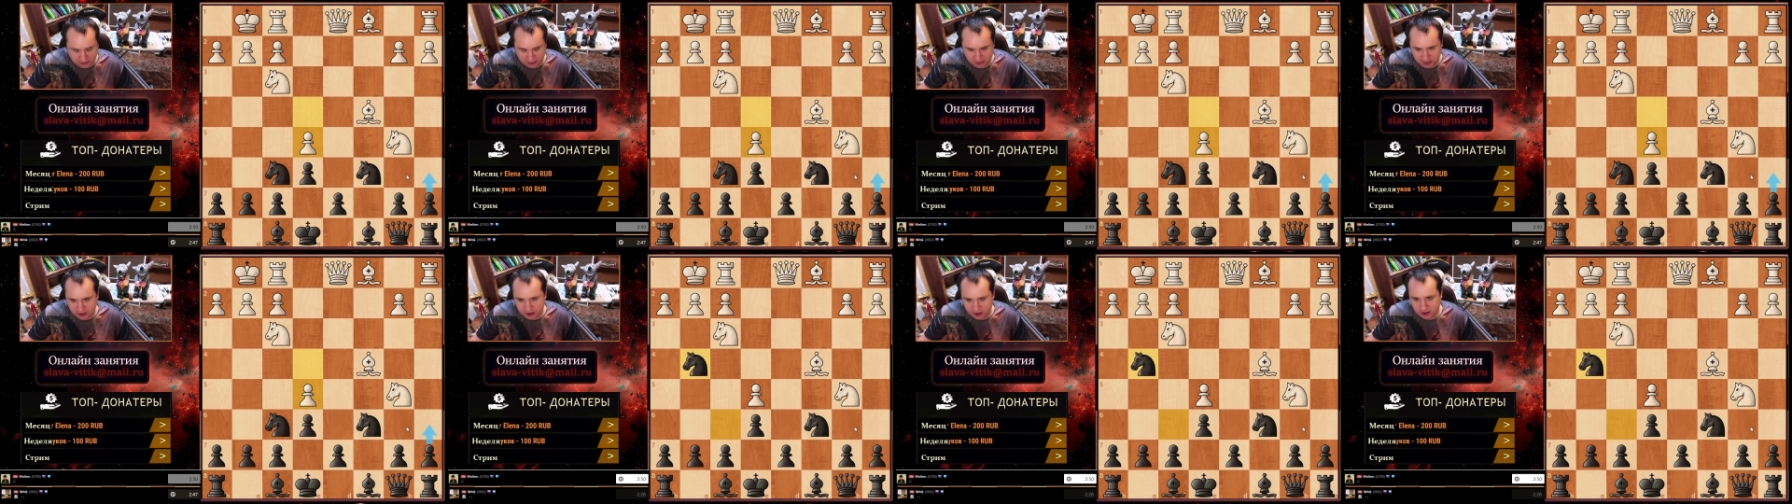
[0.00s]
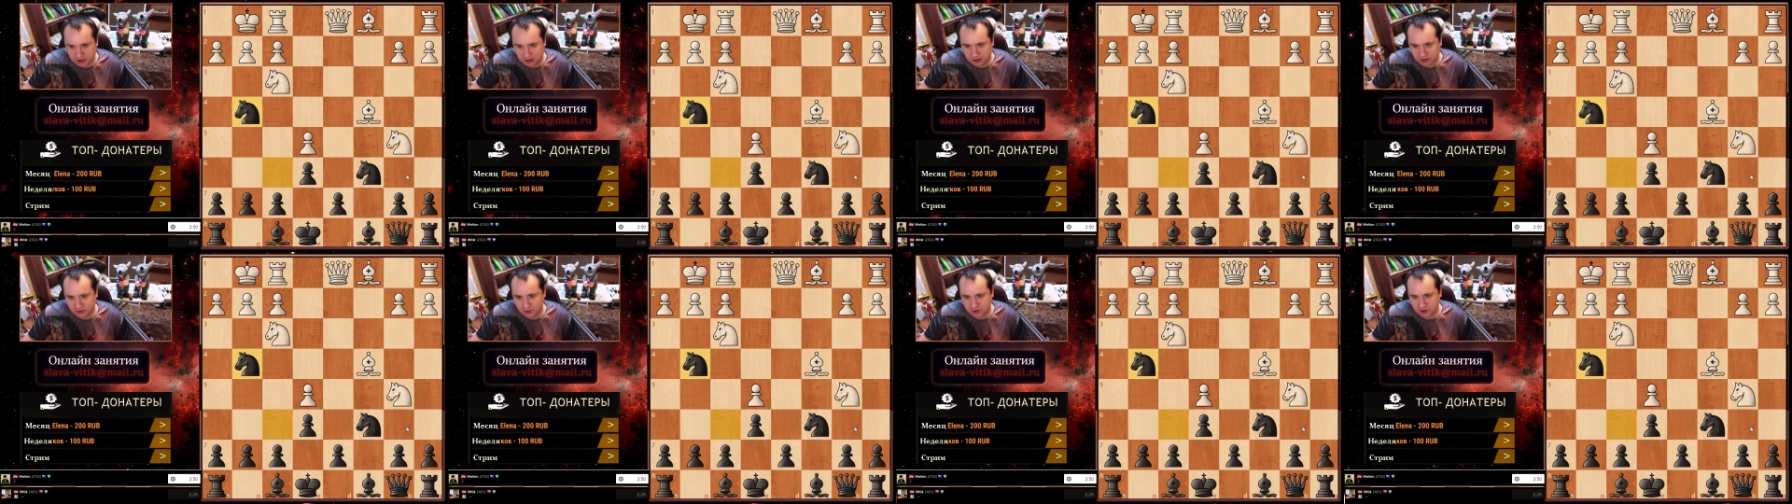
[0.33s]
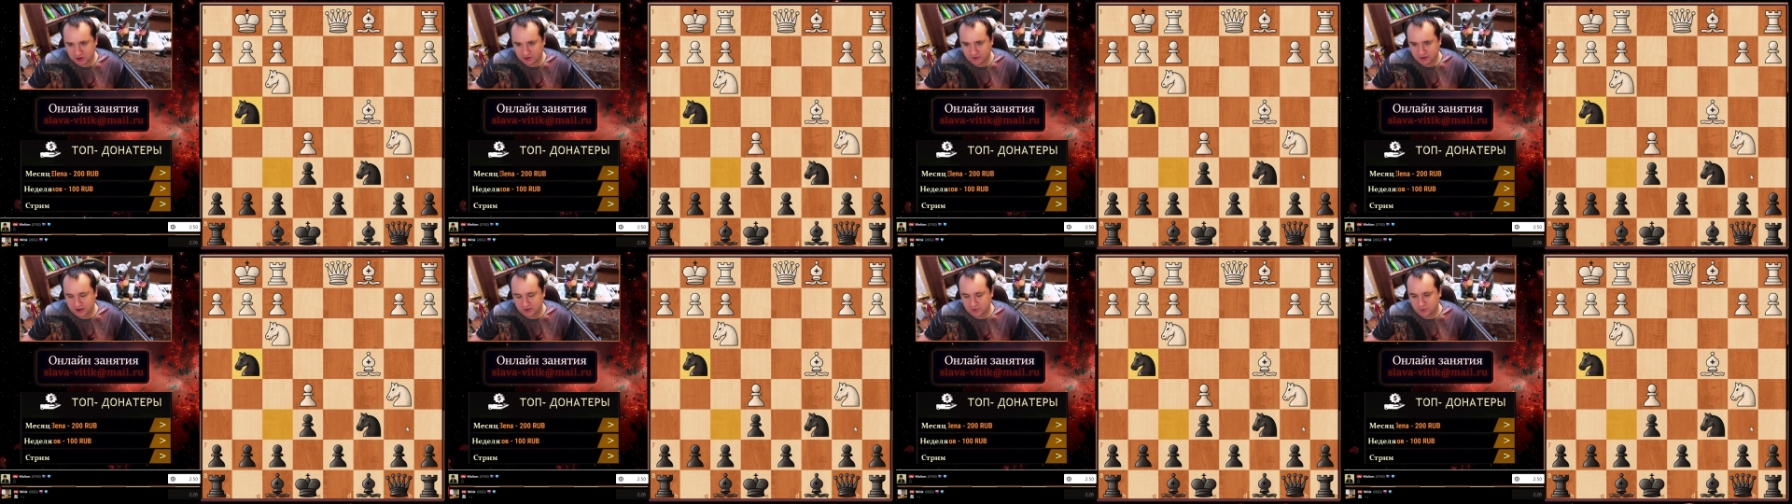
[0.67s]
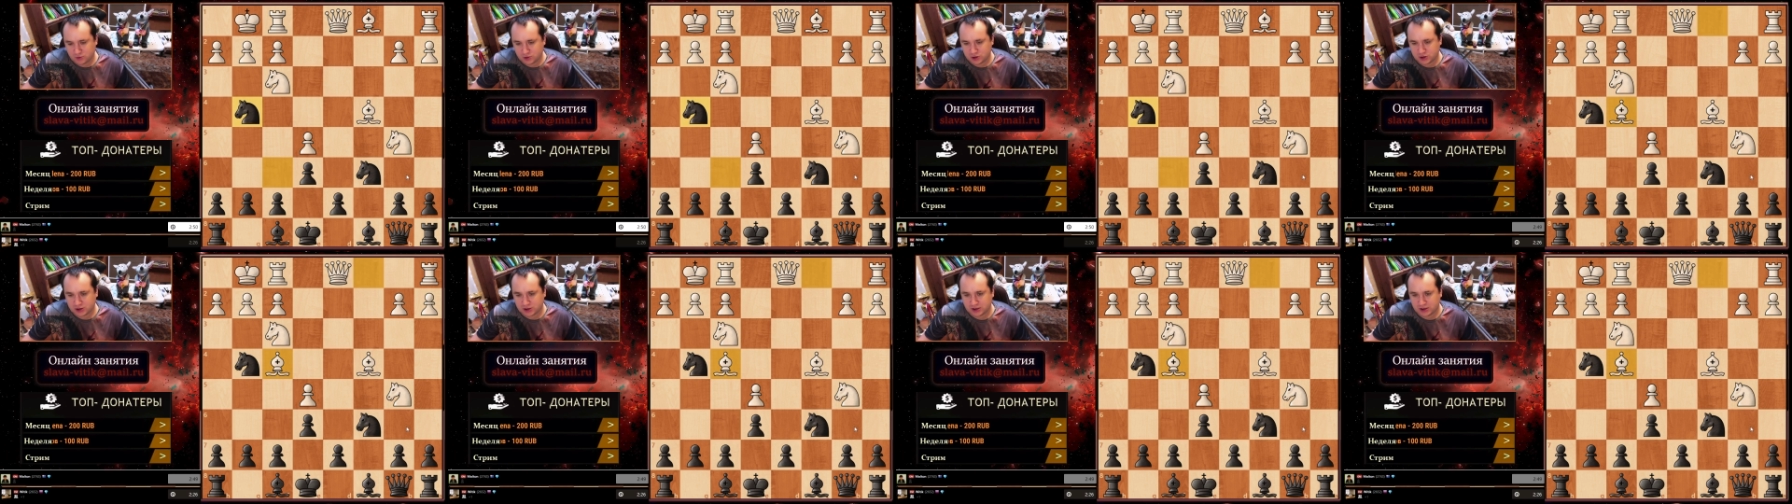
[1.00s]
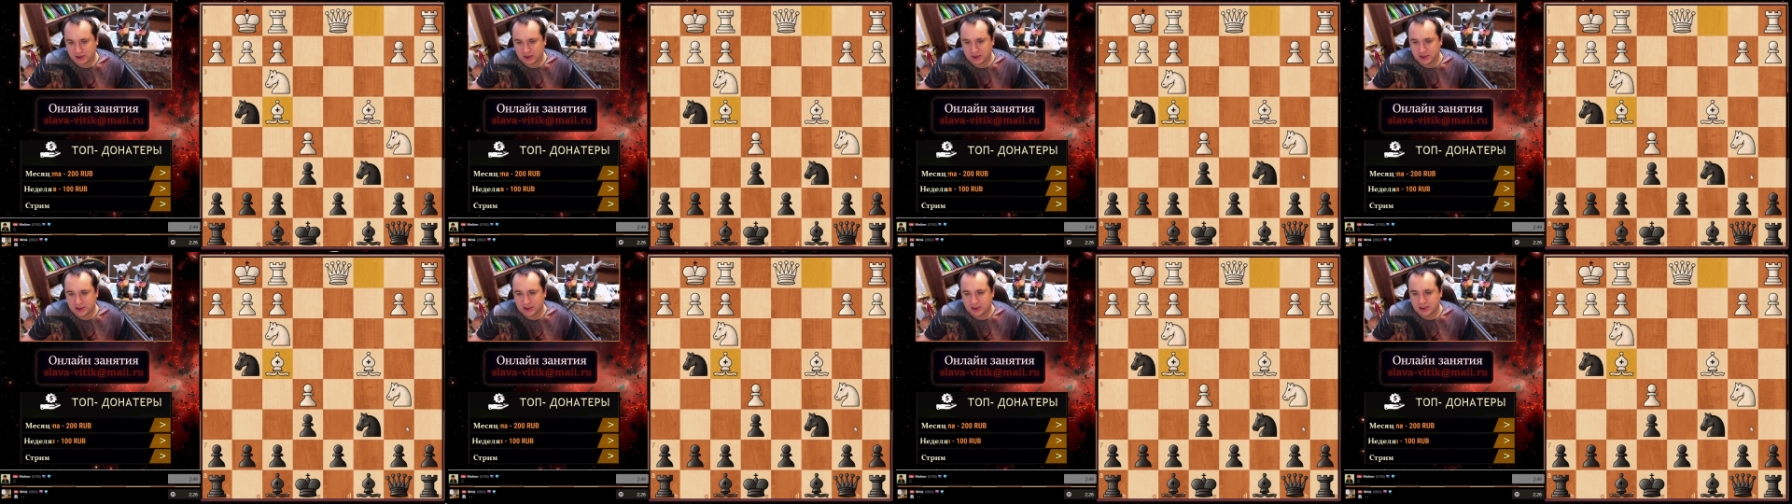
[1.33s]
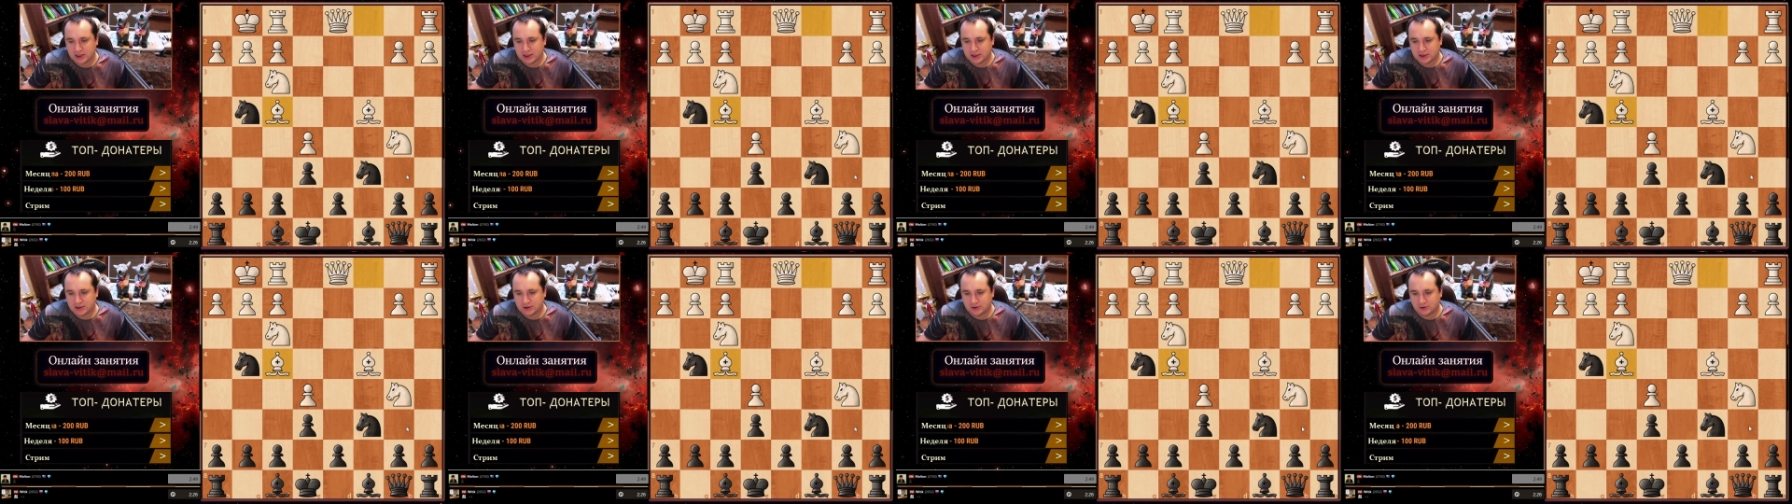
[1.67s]
Конь g4 тоже возможно.
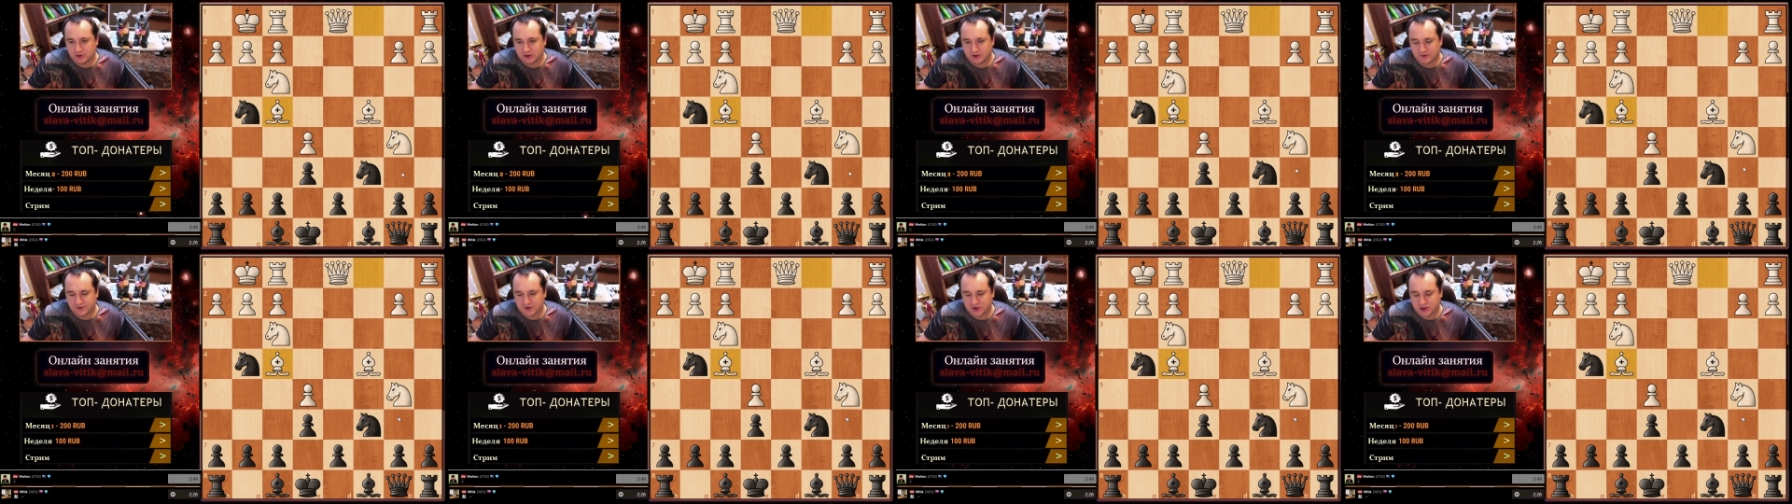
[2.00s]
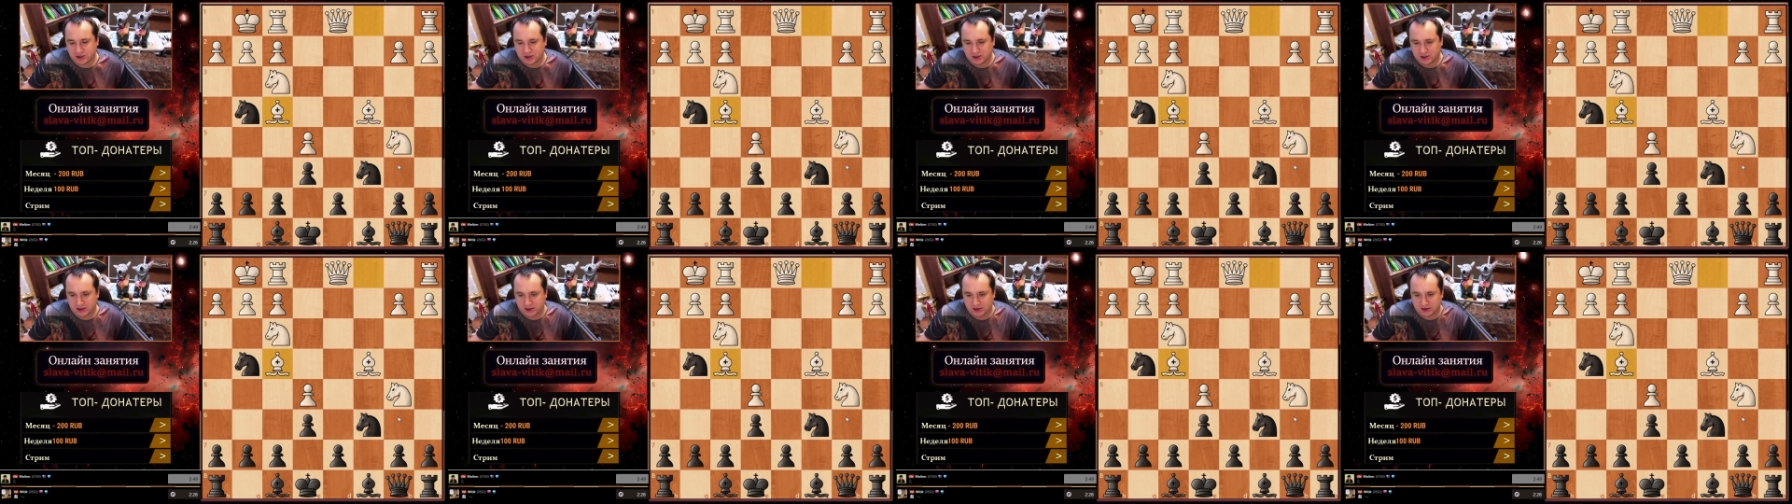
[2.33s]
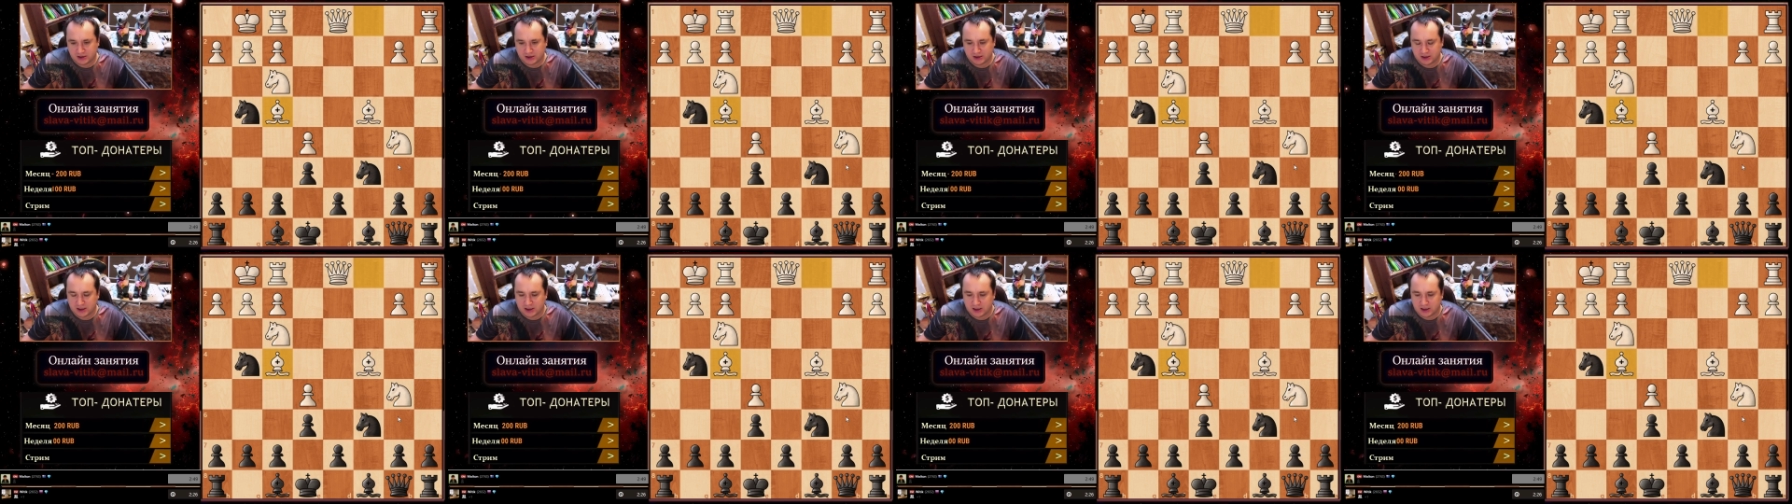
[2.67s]
Слон f4.